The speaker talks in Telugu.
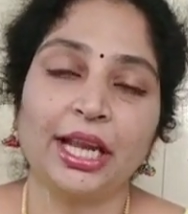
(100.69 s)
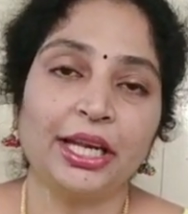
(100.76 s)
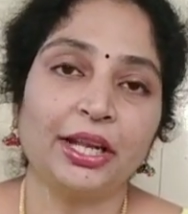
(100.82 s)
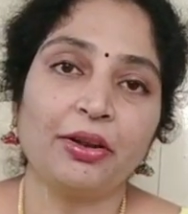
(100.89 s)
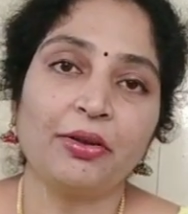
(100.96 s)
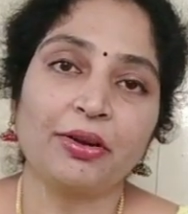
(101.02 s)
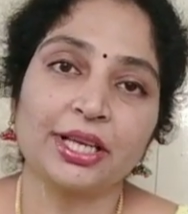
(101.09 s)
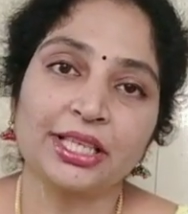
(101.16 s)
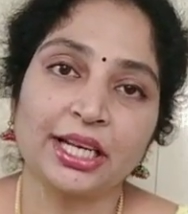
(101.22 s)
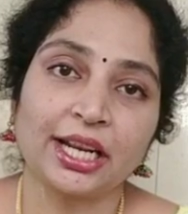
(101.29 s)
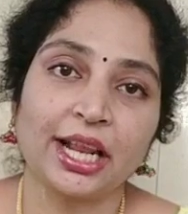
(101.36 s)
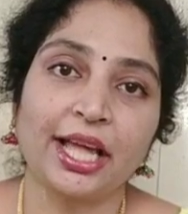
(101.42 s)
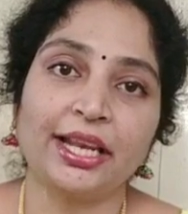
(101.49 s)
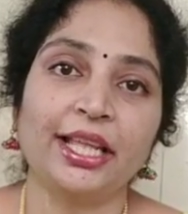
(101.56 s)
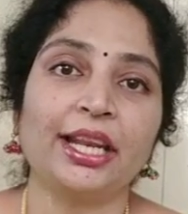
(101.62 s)
ఎండలోకి అసలు
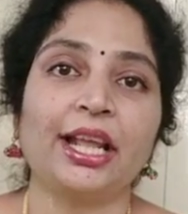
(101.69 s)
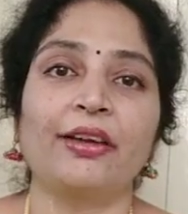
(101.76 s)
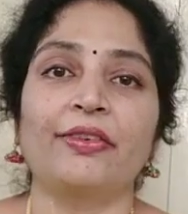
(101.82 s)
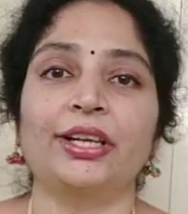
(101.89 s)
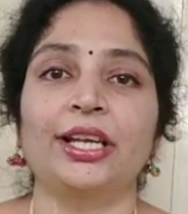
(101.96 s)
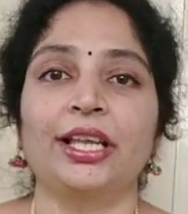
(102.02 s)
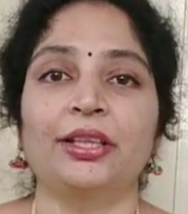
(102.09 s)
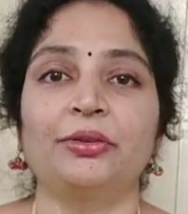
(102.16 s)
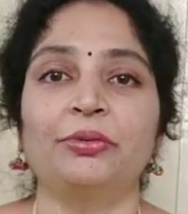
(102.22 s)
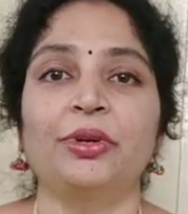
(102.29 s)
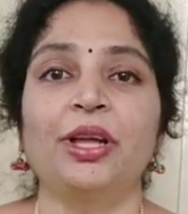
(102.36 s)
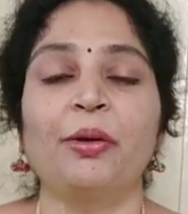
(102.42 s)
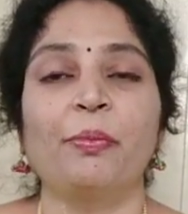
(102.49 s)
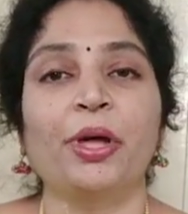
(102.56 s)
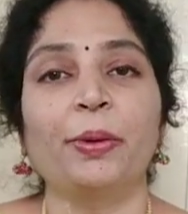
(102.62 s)
రానే రావట్లేదు
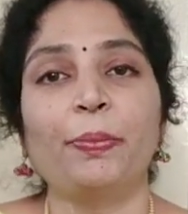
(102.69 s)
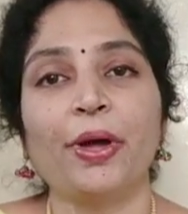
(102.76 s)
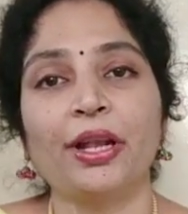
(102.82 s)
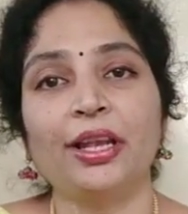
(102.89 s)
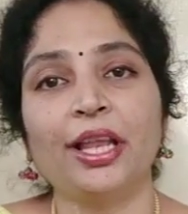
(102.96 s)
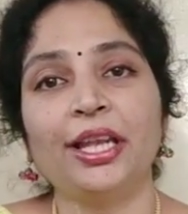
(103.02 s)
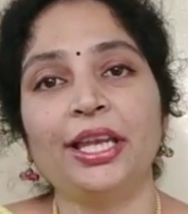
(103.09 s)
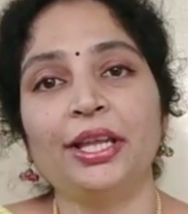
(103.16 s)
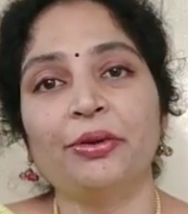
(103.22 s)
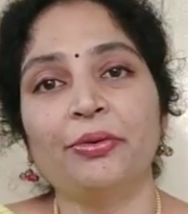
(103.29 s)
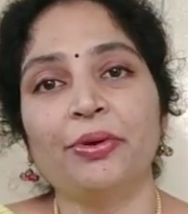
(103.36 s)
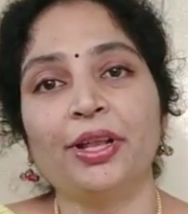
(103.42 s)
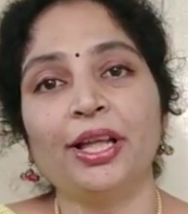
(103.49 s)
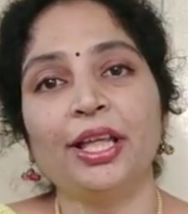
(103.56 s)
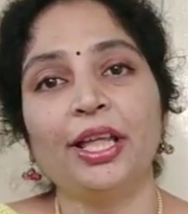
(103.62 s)
మన పనులన్నీ
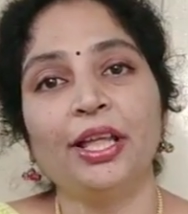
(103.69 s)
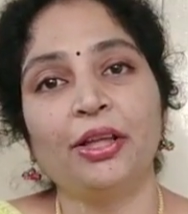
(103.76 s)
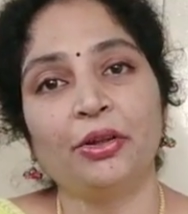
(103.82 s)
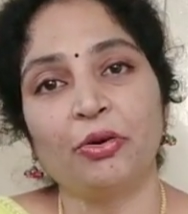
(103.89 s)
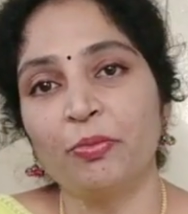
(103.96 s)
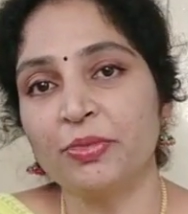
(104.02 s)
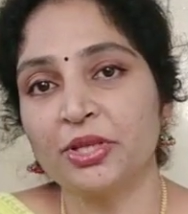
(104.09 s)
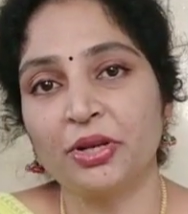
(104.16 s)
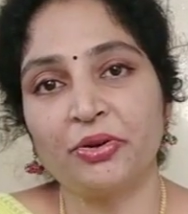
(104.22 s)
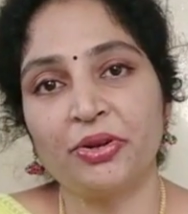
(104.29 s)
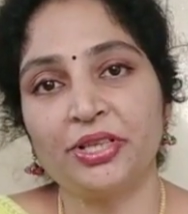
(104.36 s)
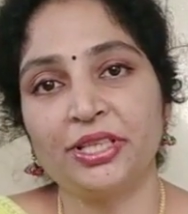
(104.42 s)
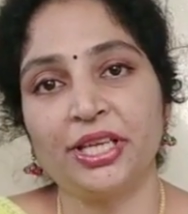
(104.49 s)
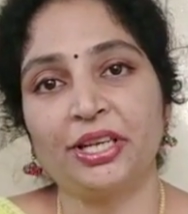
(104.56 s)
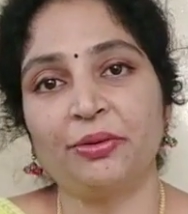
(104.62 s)
కూడా
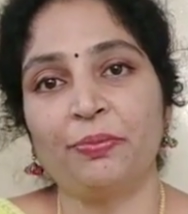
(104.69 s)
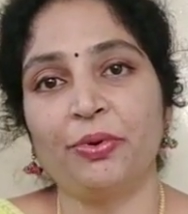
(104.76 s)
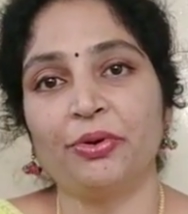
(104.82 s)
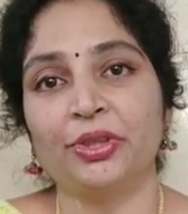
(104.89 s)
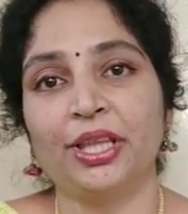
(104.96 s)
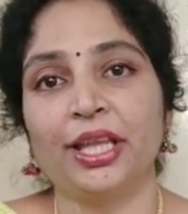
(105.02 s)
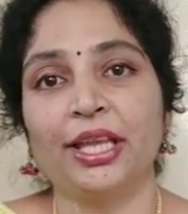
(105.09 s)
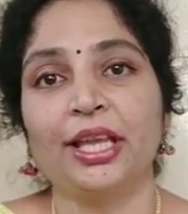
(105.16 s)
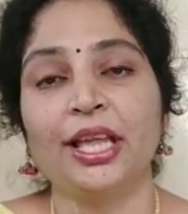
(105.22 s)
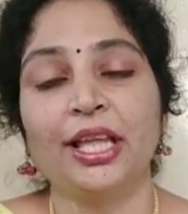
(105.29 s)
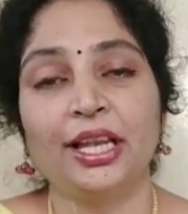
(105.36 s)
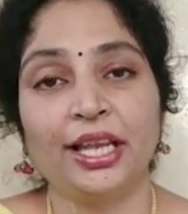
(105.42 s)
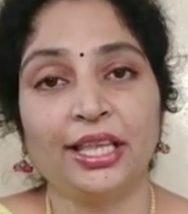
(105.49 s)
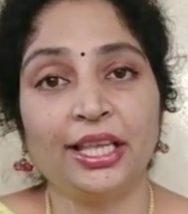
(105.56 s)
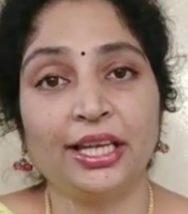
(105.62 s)
రూమ్స్లోనే జరిగిపోతున్నాయి
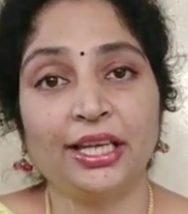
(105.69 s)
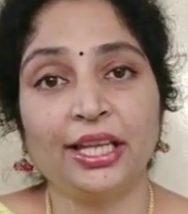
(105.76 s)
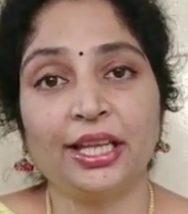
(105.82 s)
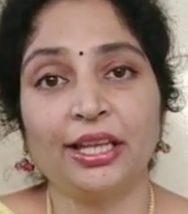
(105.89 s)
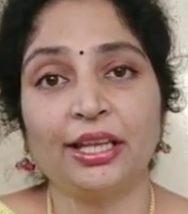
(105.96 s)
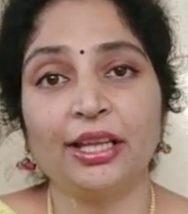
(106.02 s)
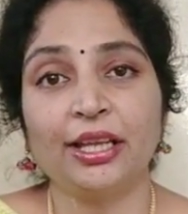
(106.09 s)
లేదంటే